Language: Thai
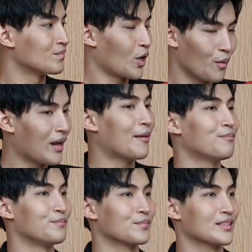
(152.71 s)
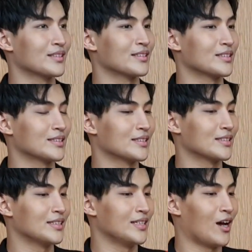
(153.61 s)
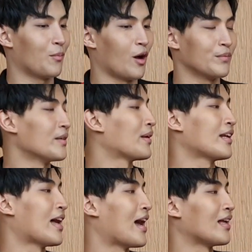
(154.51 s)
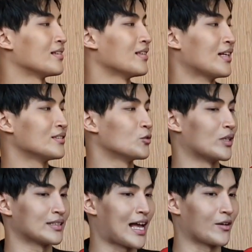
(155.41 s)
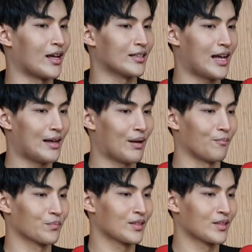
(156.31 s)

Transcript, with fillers: พร้อมครับนี้ได้เหมือนเดิมคือเราพร้อมที่จะพัฒนาด้านส่วนต่างๆอยู่แล้ว ถ้าแบบ